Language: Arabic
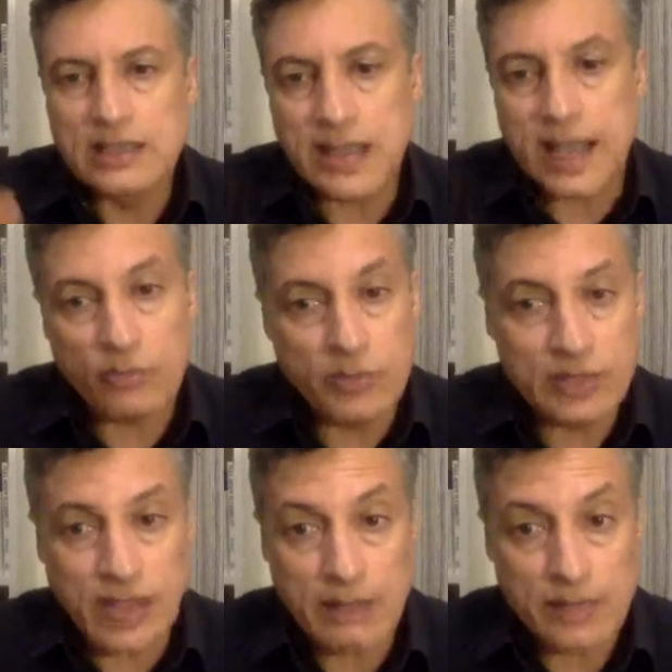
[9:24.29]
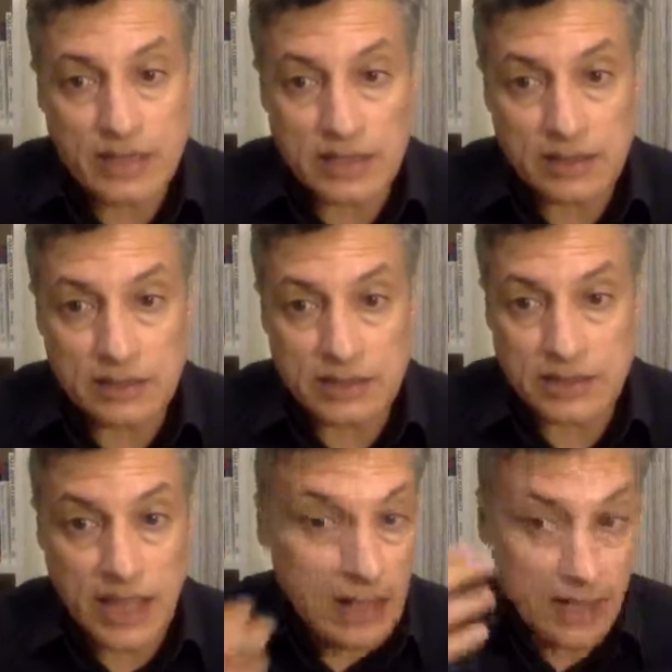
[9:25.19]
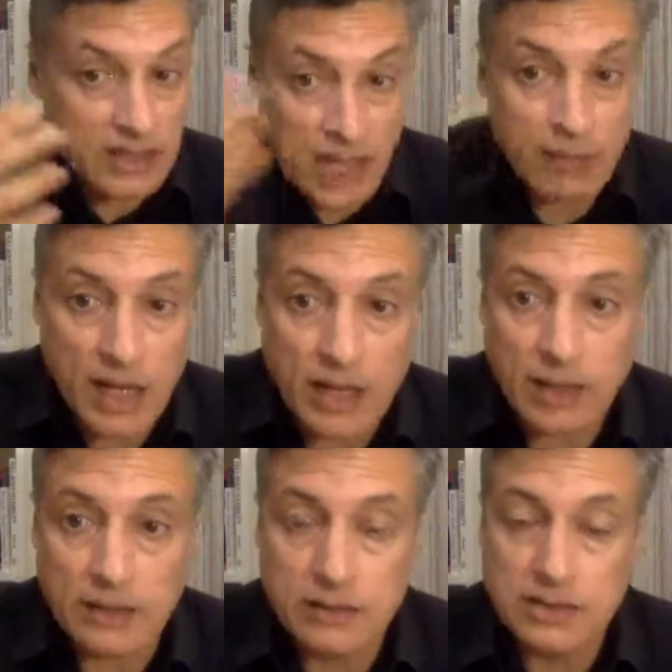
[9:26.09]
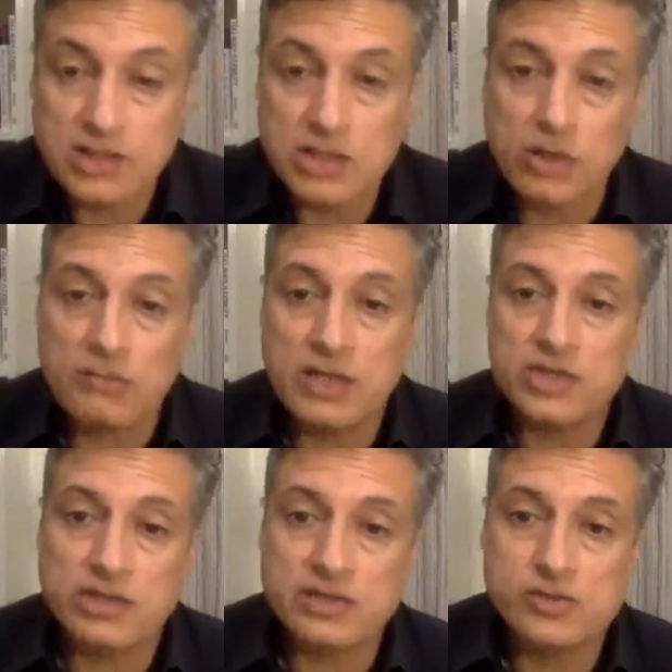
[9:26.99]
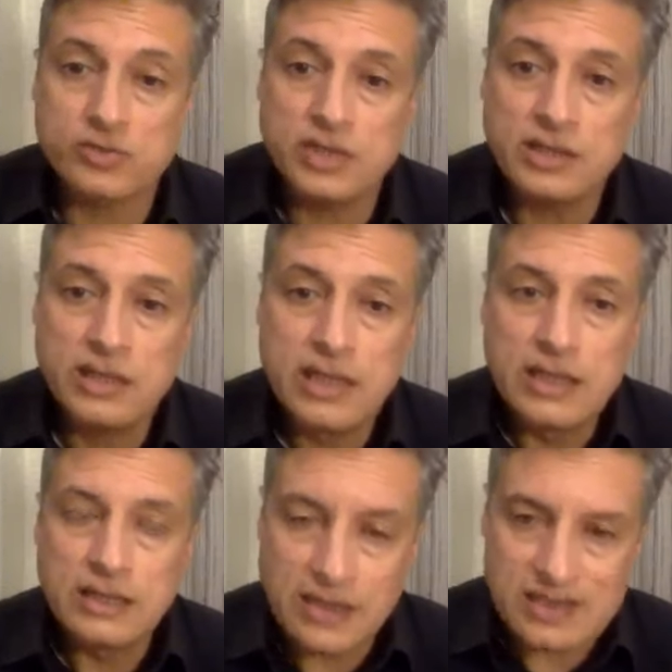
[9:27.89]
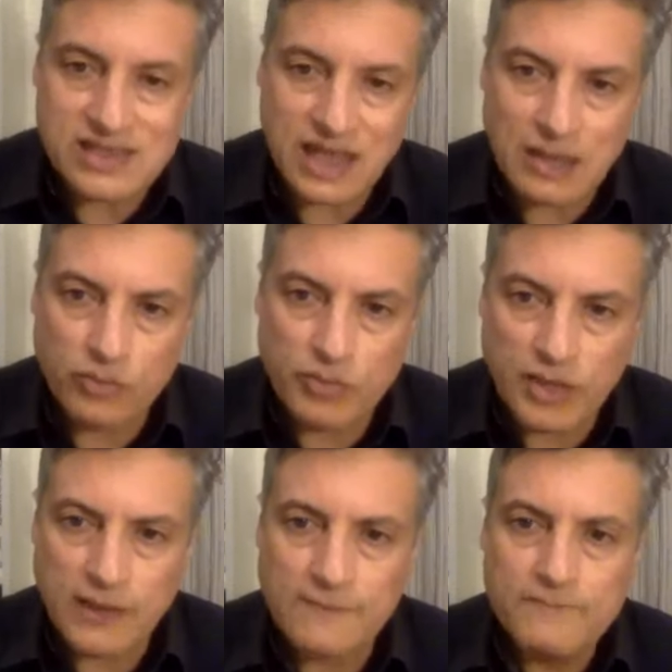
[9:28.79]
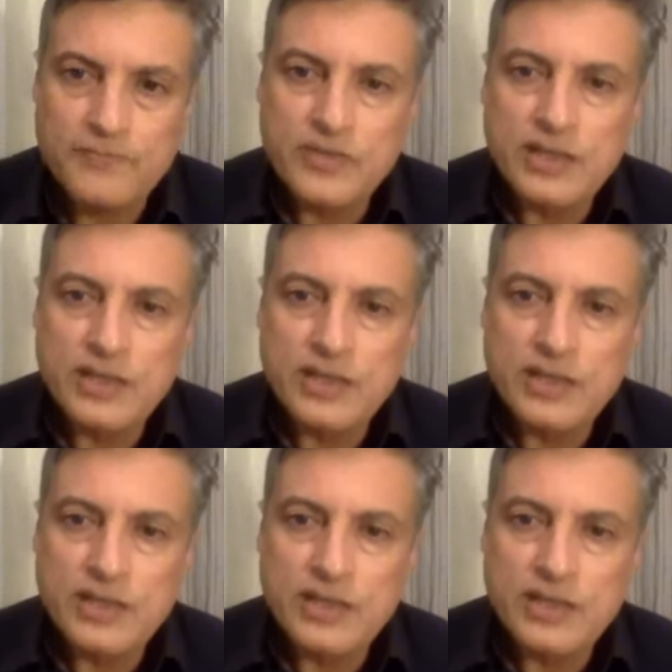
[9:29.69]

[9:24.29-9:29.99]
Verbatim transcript: اللي قاموا بهذه العمليه ديال هذه حماقه الشيء اللي وقع مع جار ريسوني الناس اللي قاموا بها